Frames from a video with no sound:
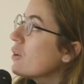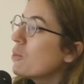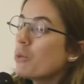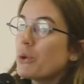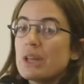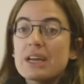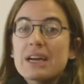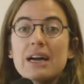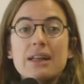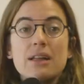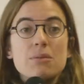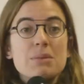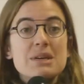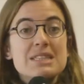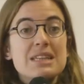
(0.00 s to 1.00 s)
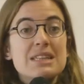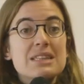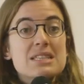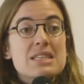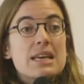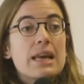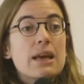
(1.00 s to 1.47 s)
de comunicar en
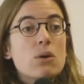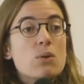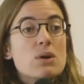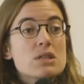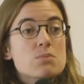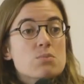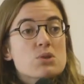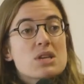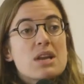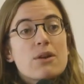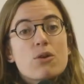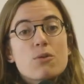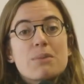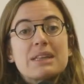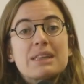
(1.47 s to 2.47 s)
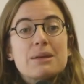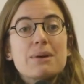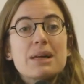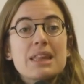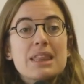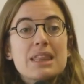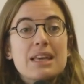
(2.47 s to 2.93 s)
bastantes lenguas, pues la
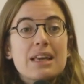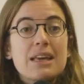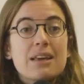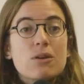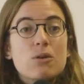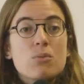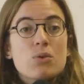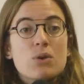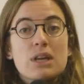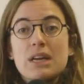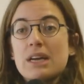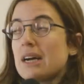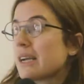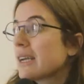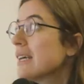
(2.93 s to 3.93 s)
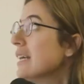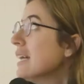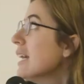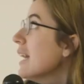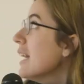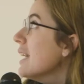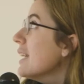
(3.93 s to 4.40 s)
normativa dice que hay que comunicar
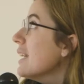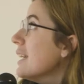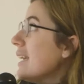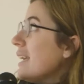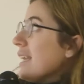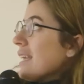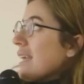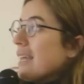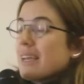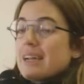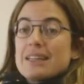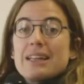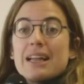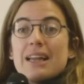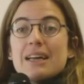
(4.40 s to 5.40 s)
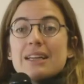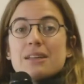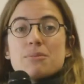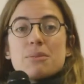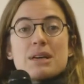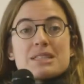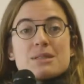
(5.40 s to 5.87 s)
eh, en, en catalán
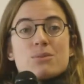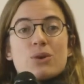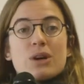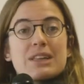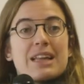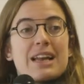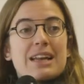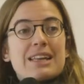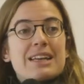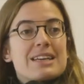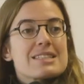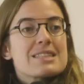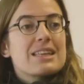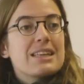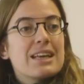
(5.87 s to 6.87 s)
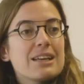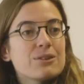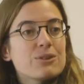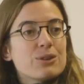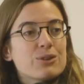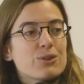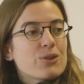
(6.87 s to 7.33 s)
y máximo catalán y
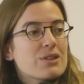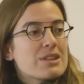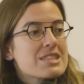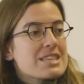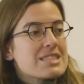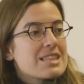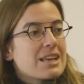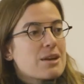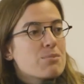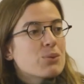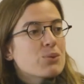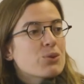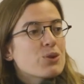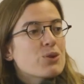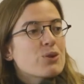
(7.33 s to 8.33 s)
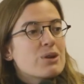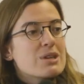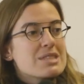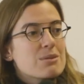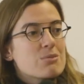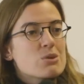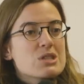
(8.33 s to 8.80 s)
castellano. Entonces, ¿hasta qué punto
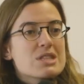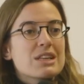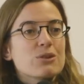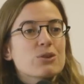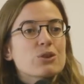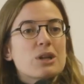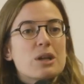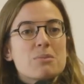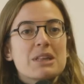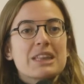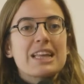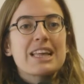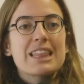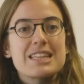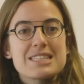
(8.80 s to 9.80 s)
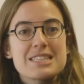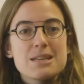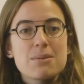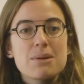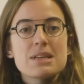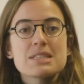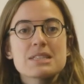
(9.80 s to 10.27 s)
estamos siendo totalmente
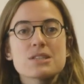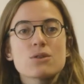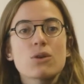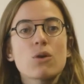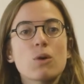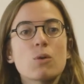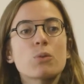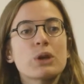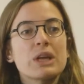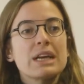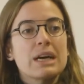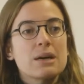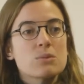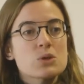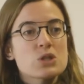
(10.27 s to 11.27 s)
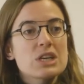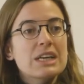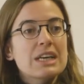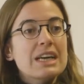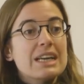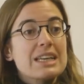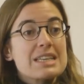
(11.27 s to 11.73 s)
accesibles si solo comunicamos
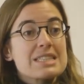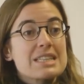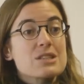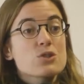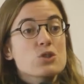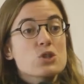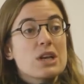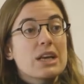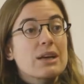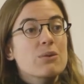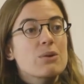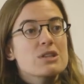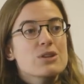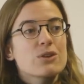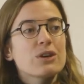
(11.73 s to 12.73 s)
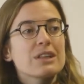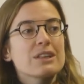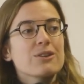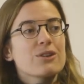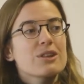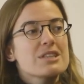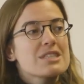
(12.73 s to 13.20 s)
en estas dos lenguas. ¿no?
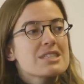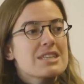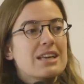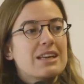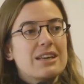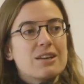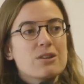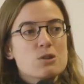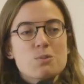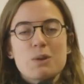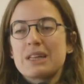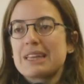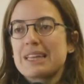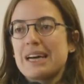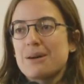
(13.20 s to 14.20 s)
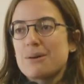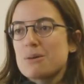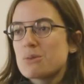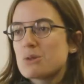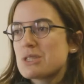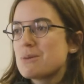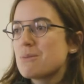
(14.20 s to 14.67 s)
Entonces eh, nos
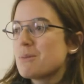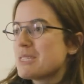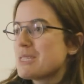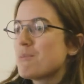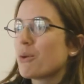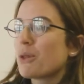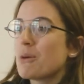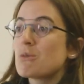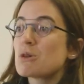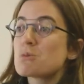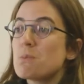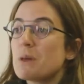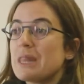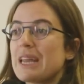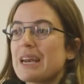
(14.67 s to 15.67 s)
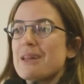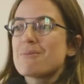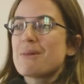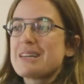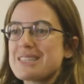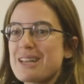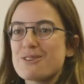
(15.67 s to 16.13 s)
planteábamos si, podemos pedirle
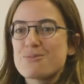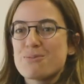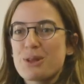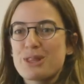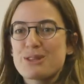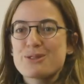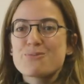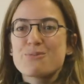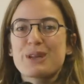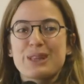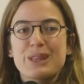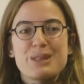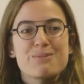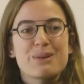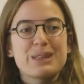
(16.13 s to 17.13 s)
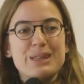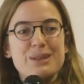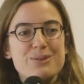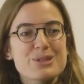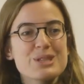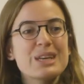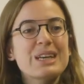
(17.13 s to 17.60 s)
más a los procesos
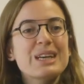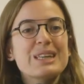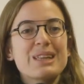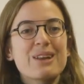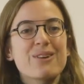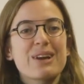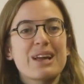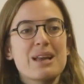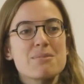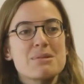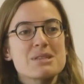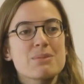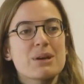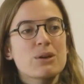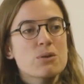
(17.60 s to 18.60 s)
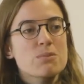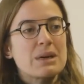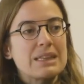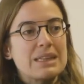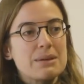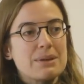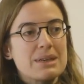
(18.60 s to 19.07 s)
participativos de lo que la misma
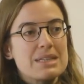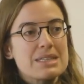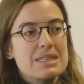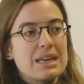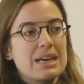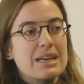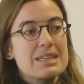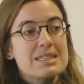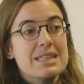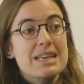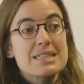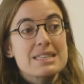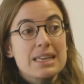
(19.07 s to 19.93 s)
normativa está, está